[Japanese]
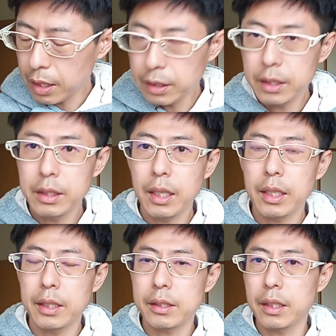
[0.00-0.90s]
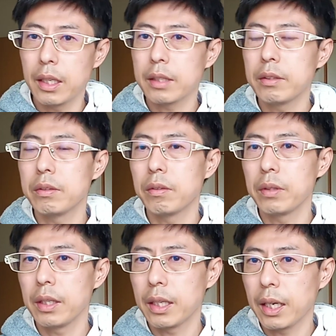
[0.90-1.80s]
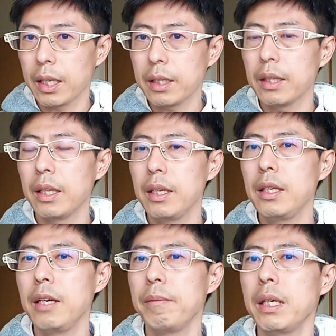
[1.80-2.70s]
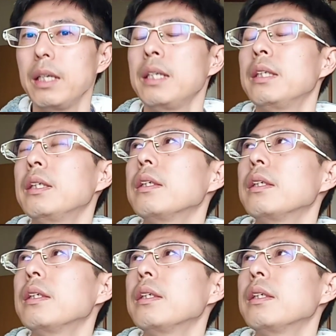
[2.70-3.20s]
阪神タイガースがヤクルトに勝っていれば、